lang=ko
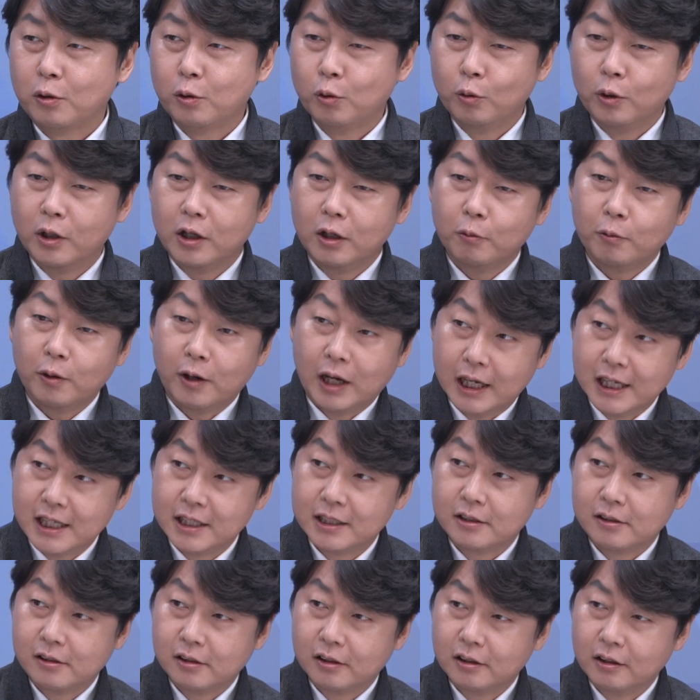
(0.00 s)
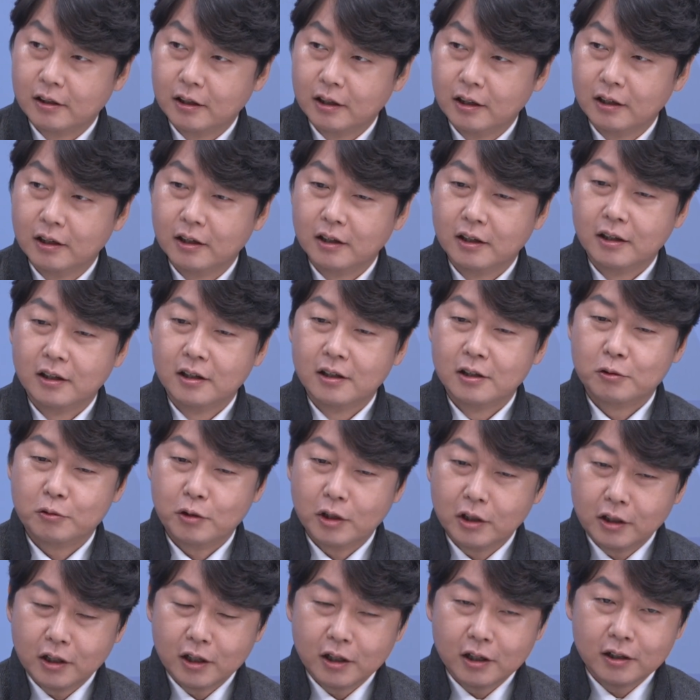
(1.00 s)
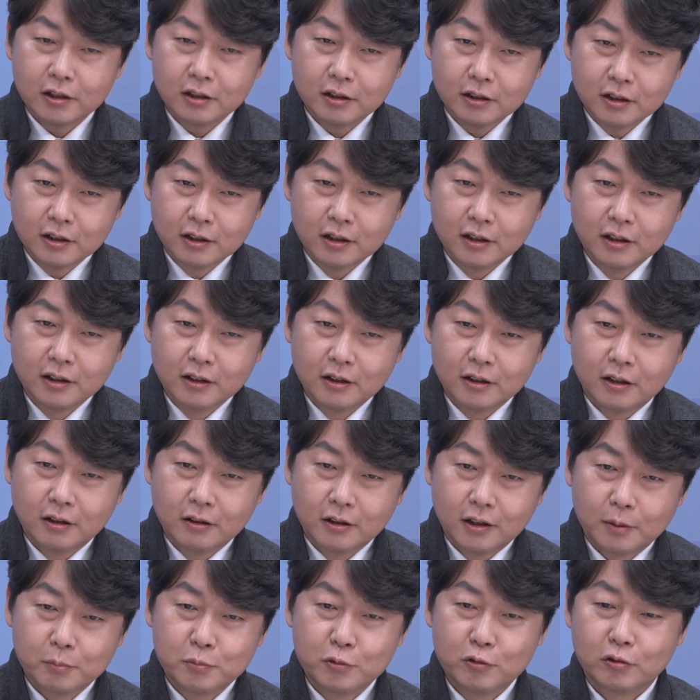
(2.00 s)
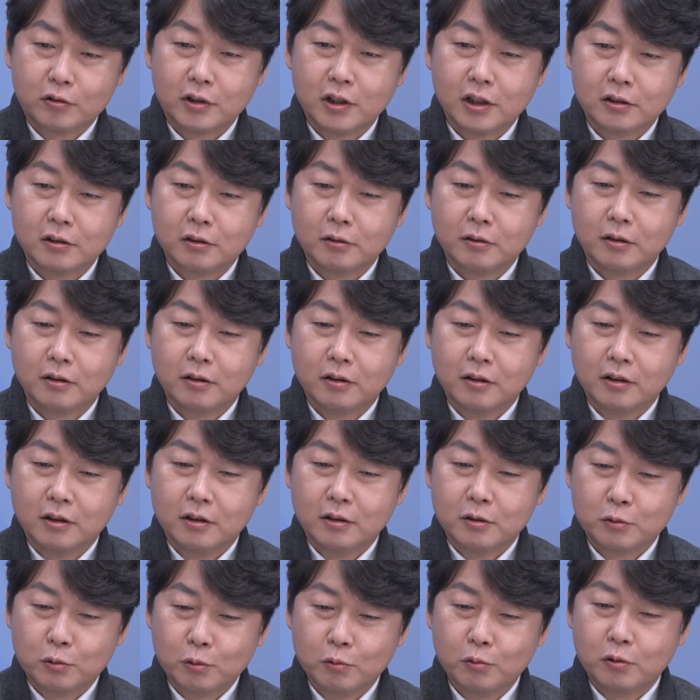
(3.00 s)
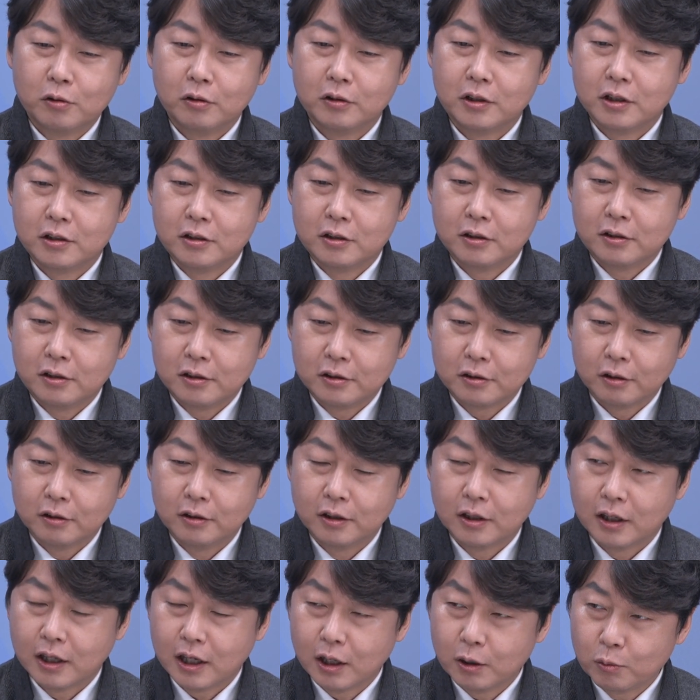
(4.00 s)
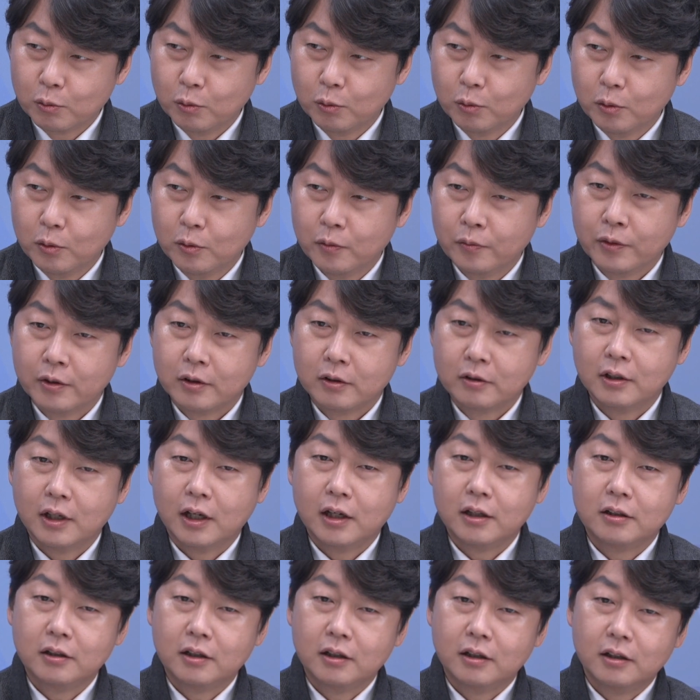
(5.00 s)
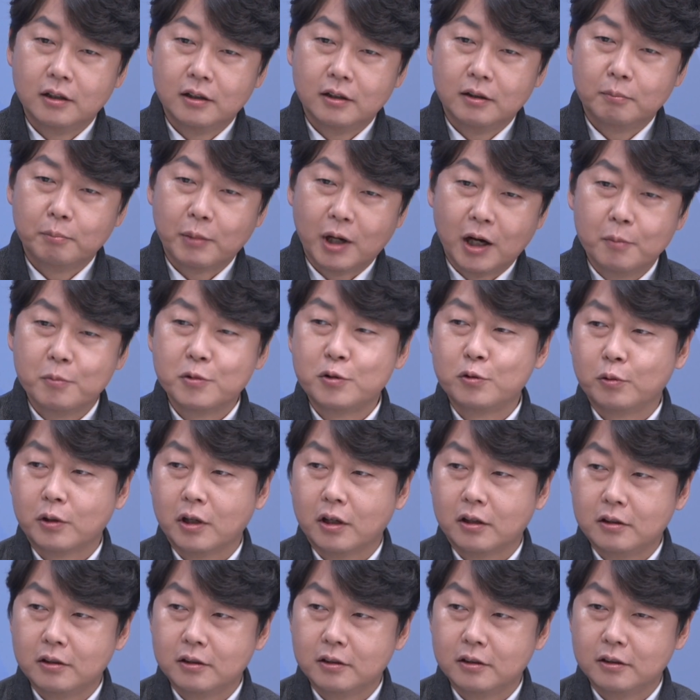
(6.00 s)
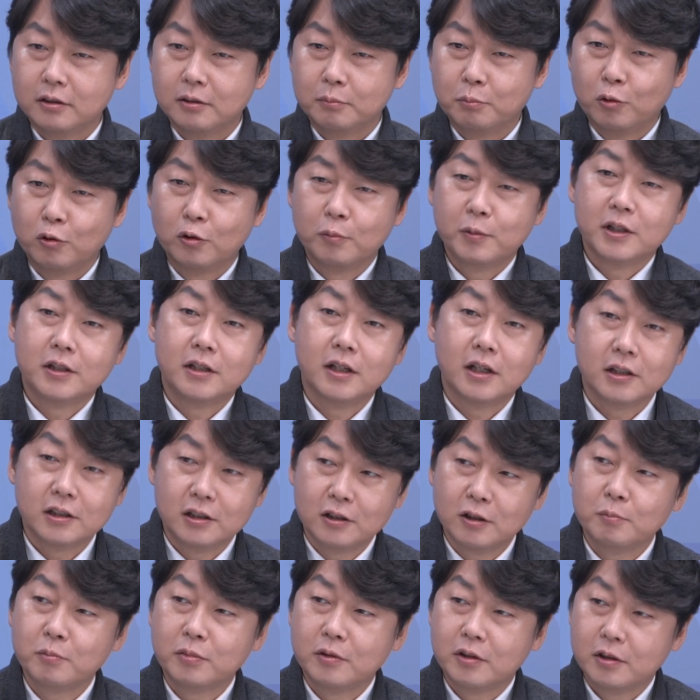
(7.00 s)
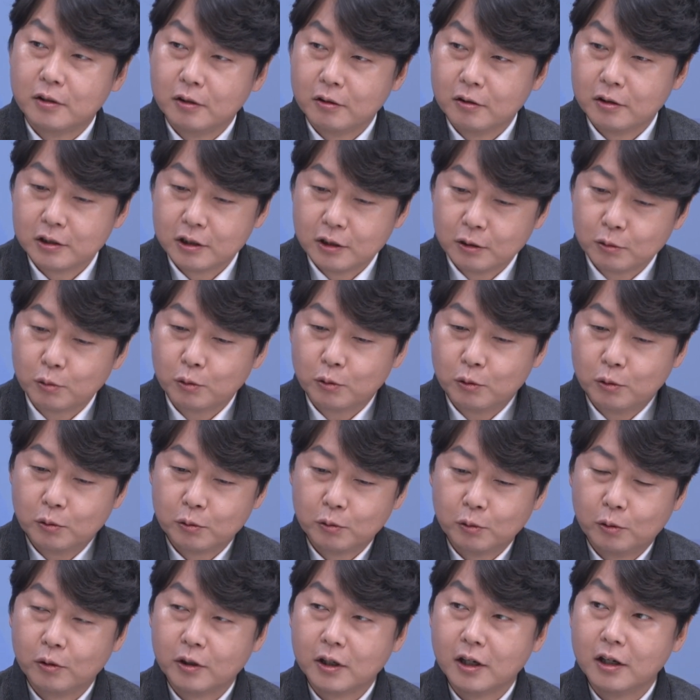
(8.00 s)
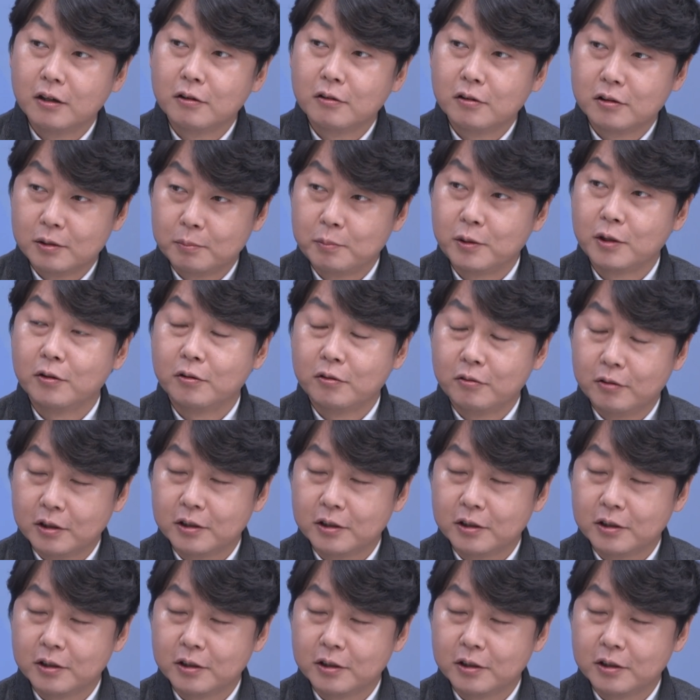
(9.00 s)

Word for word: 교회에 왔을 때 최대한 어, 압축해서 좋은 컨텐츠를 전달하고 그 아이들이 마음속에 그 복음의 씨앗이 심겨지도록 노력하는 것이 필요한 음.